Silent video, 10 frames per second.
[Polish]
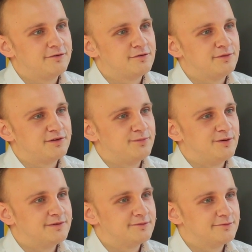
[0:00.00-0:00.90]
kosmiczny
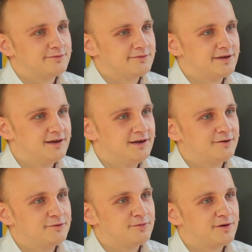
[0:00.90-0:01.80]
pomysł. Mhm.
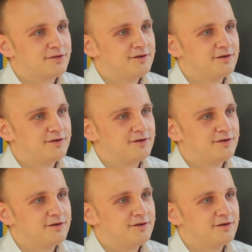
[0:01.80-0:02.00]
Kluczbox mhm.